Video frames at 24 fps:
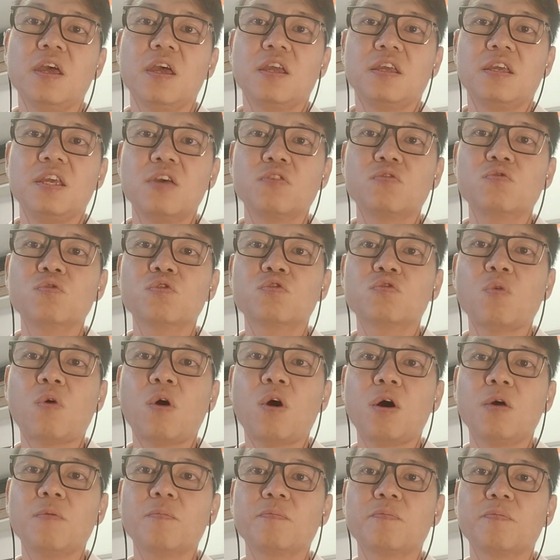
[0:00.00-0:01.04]
耶稣
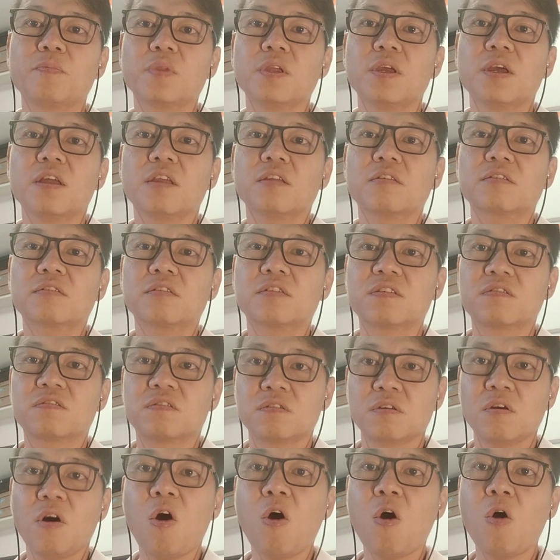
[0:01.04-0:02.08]
说：“时
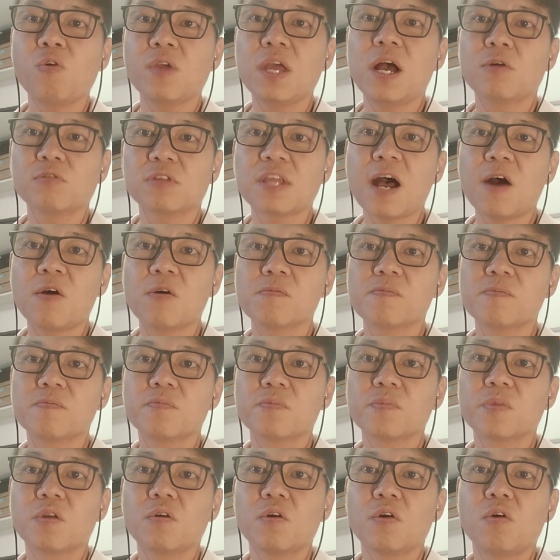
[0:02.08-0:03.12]
候要到，
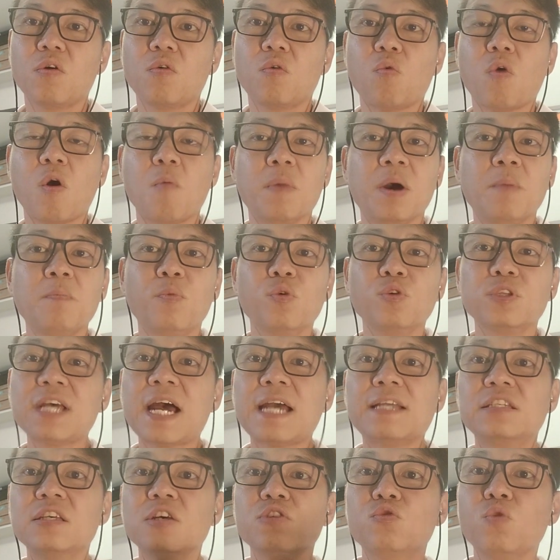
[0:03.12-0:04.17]
我们不在
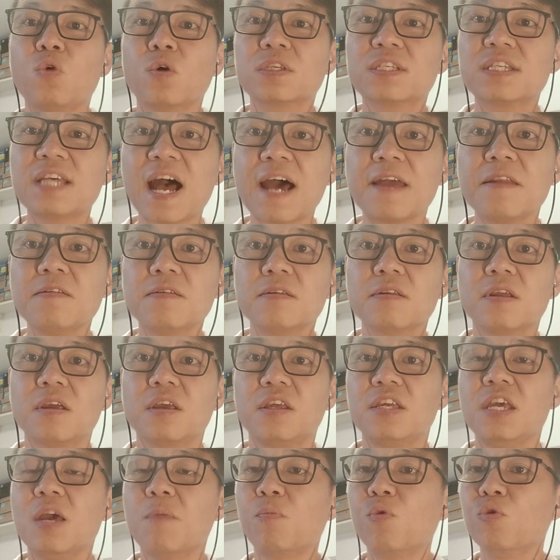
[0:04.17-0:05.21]
这座山，
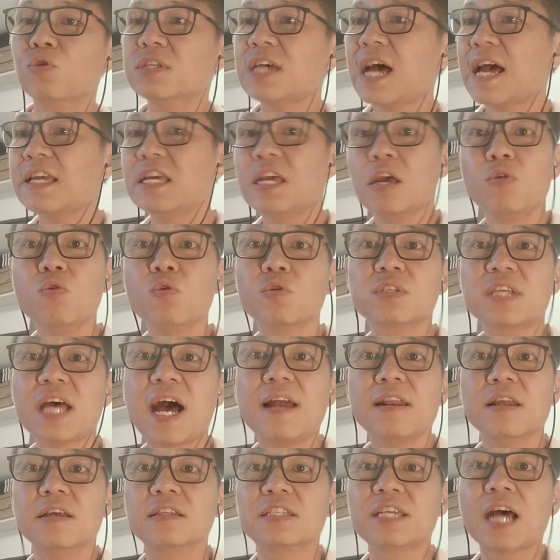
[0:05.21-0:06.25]
也不在耶路撒
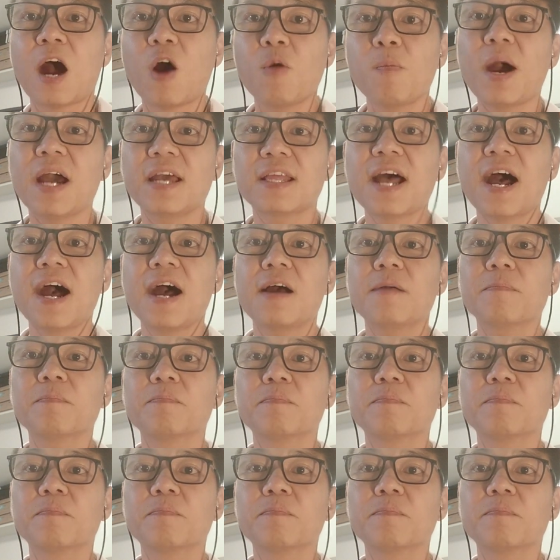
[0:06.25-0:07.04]
冷朝拜他。